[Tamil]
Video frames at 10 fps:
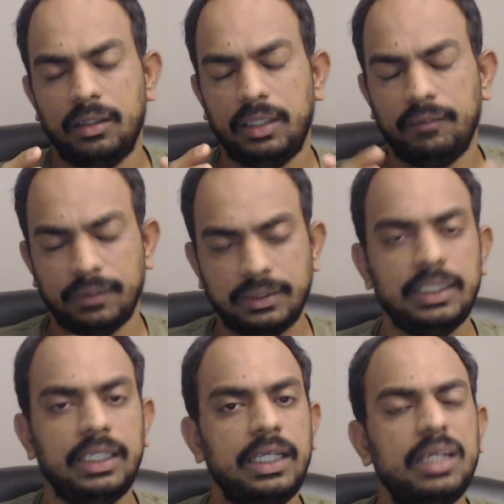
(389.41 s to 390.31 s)
நீங்கள் ஃபஸ்ட்டு
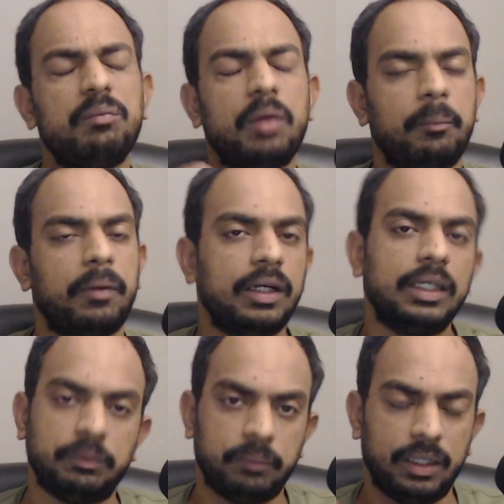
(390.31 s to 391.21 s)
நீங்கள் ப்ராப்பராக
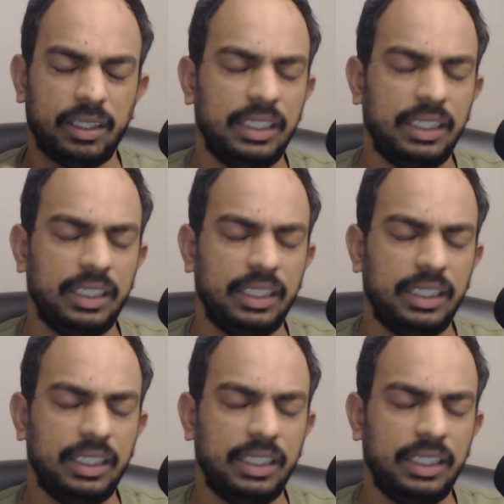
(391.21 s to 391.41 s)
டெஸ்ட் பண்ணுறது